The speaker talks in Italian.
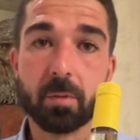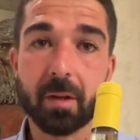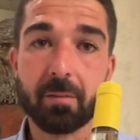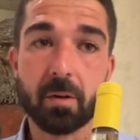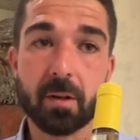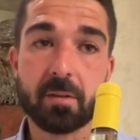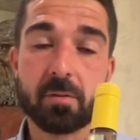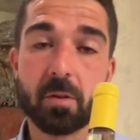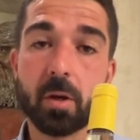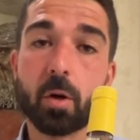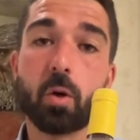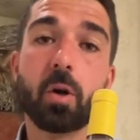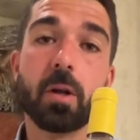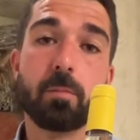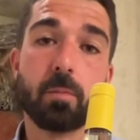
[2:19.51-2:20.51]
una lavorazione
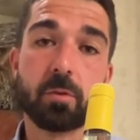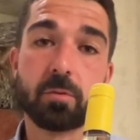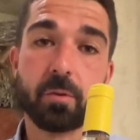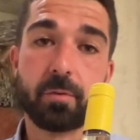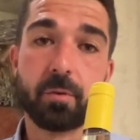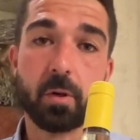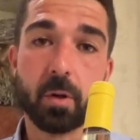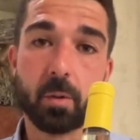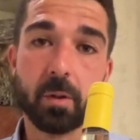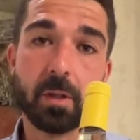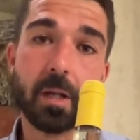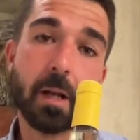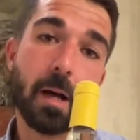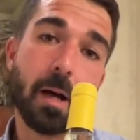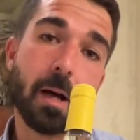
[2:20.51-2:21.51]
con il mosso fiore, quindi
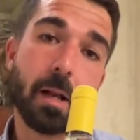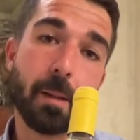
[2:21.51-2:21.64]
la,